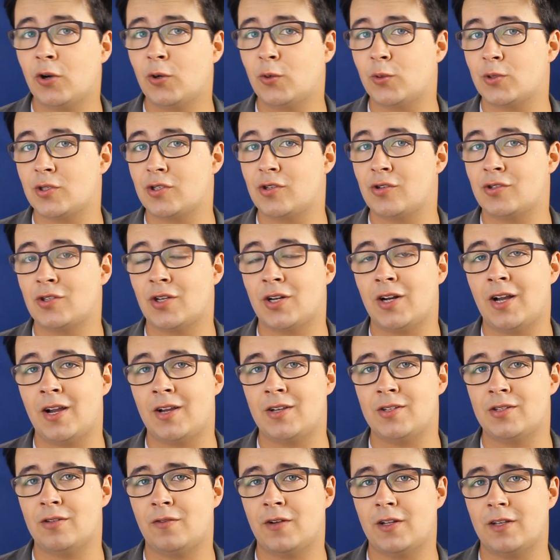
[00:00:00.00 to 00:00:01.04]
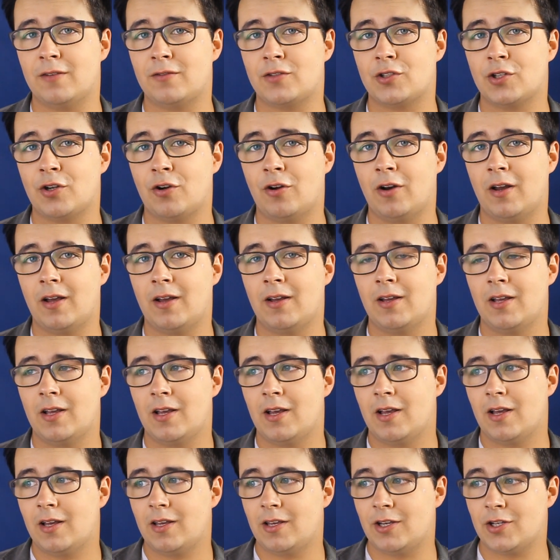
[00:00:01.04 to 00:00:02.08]
konkurs do zorganizowania w szkole,
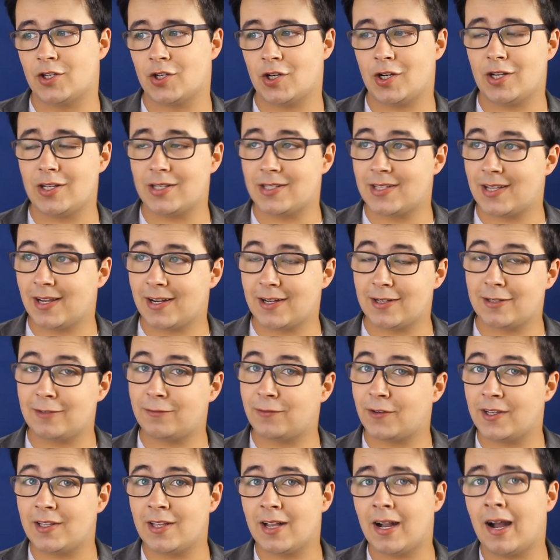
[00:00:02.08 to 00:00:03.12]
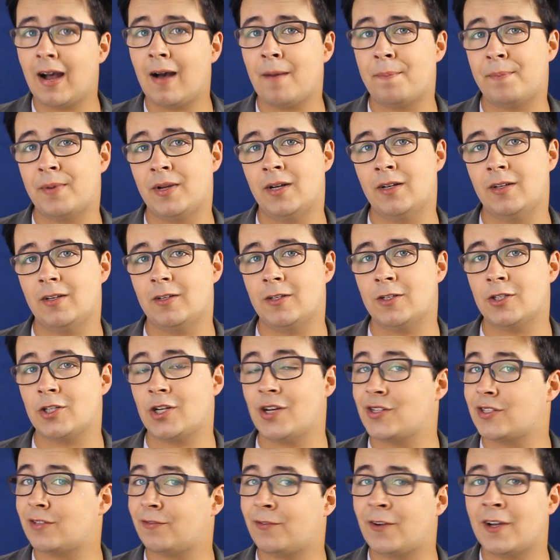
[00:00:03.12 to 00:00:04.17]
jeżeli jest jakiś fajny apel,
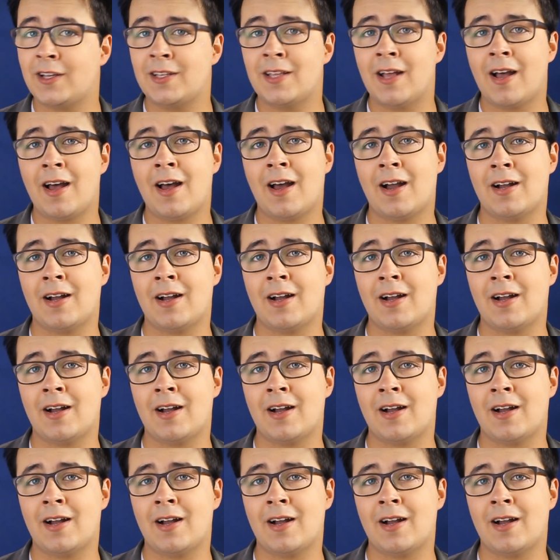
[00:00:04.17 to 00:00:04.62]
jeżeli jest fajna